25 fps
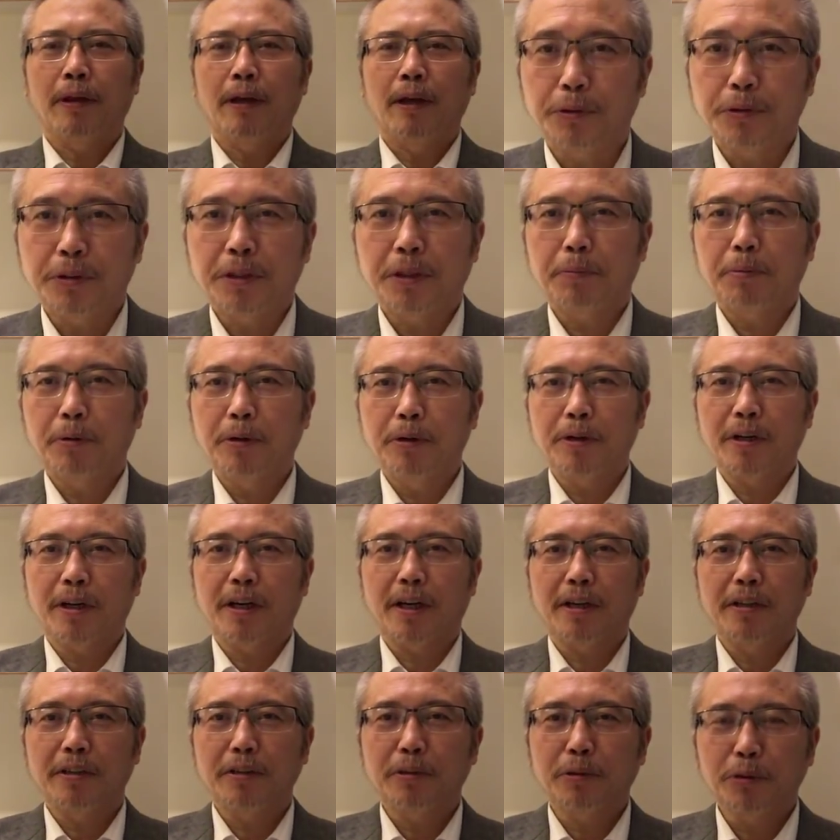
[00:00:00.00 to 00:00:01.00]
有一些朋友
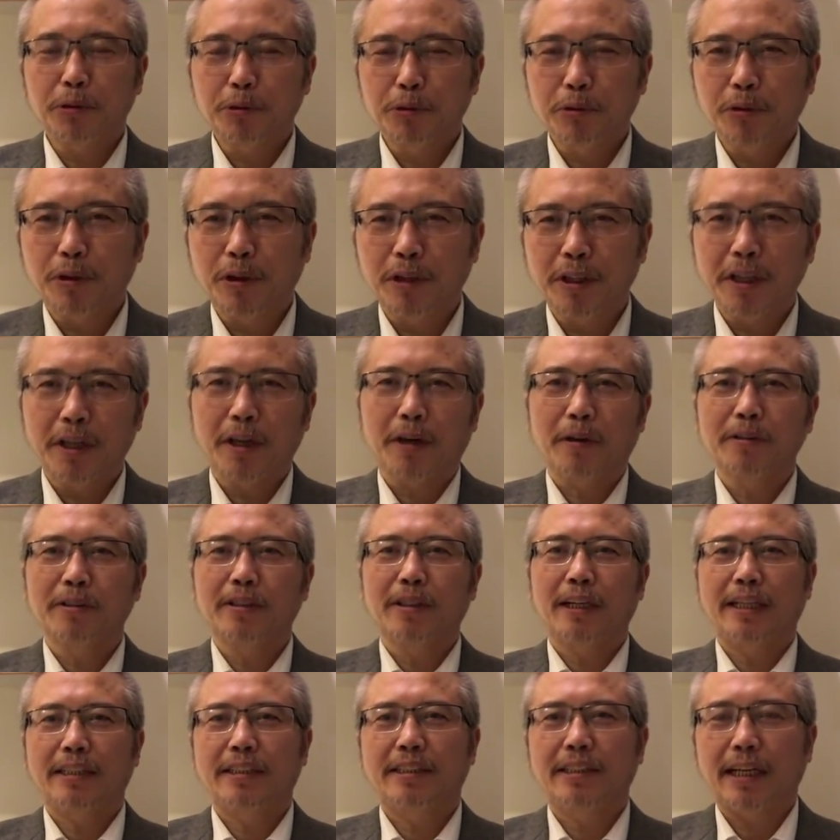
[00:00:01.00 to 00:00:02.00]
可能就会说：“你老
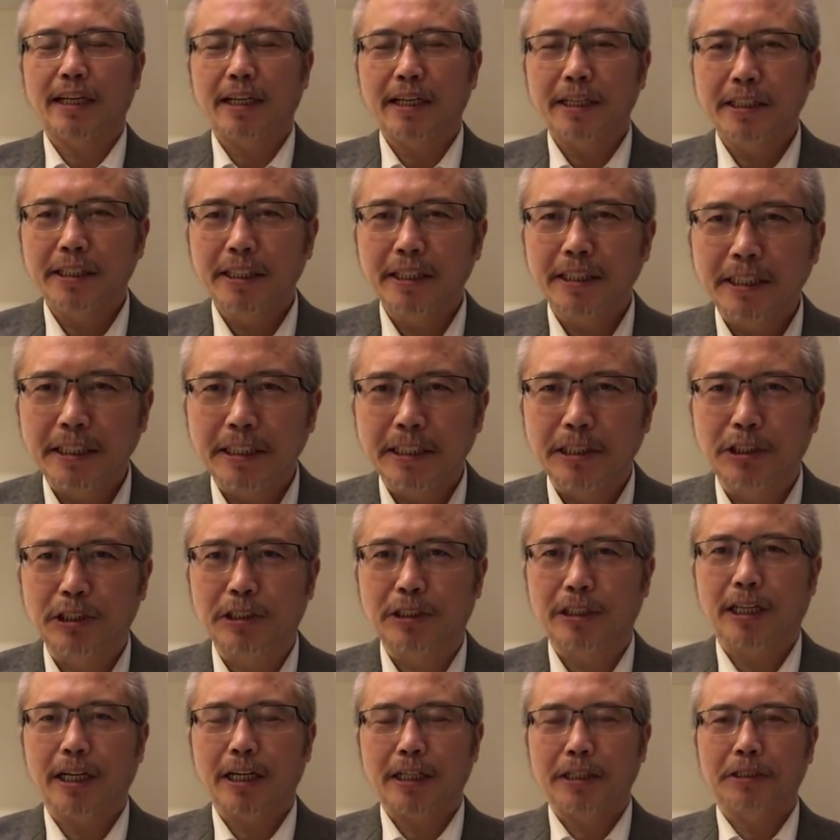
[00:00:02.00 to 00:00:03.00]
讲那些历
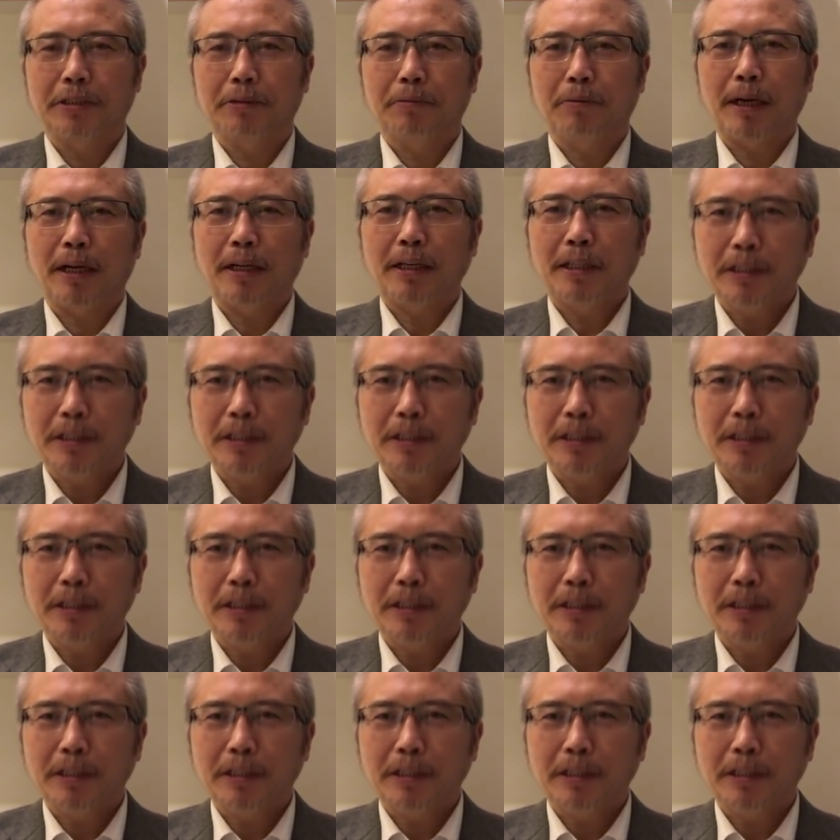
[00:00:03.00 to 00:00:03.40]
史干什么？